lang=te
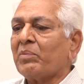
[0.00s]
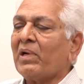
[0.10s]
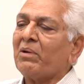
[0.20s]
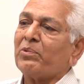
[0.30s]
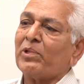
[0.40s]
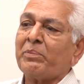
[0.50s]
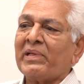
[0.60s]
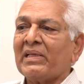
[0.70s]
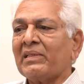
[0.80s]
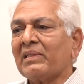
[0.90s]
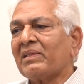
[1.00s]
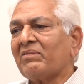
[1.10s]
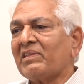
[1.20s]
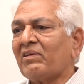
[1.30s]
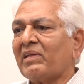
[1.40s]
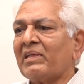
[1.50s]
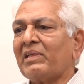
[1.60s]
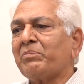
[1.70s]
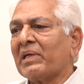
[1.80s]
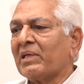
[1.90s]
మా పుట్టి పెరిగిందంతా
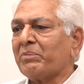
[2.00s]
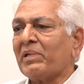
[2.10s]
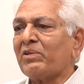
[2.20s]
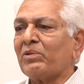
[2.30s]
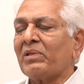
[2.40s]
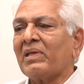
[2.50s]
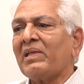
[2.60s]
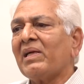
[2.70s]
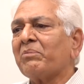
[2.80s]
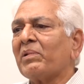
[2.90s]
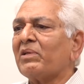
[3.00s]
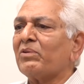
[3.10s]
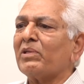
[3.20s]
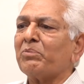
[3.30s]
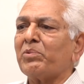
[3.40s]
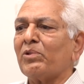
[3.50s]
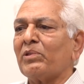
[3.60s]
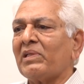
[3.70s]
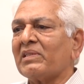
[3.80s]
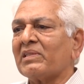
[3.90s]
విజయవాడేనండి పక్కన పల్లెటూరు కానీ ఆ పల్లెటూరు ఎప్పుడో
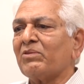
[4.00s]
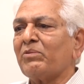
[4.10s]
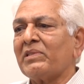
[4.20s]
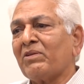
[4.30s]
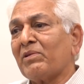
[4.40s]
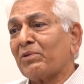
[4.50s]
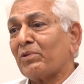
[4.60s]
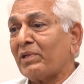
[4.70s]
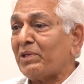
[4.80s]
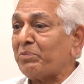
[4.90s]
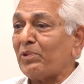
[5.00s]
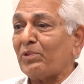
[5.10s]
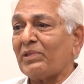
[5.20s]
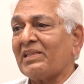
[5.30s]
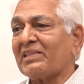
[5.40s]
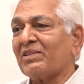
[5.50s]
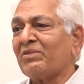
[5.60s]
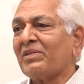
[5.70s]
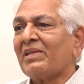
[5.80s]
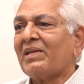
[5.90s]
వదిలేసాం విజయవాడ కూడా ఎప్పుడో వదిలేసాం
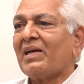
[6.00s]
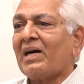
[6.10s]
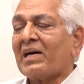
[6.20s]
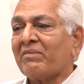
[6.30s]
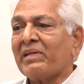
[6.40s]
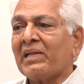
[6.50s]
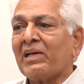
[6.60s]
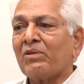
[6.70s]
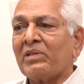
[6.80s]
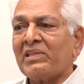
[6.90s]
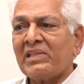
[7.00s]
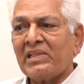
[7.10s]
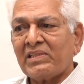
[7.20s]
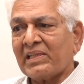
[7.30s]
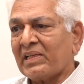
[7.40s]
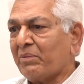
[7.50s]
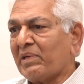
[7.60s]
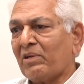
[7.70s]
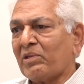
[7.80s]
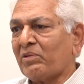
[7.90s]
అరవై నాలుగు నుంచి నేను
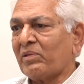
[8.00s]
సికింద్రాబాద్లోనే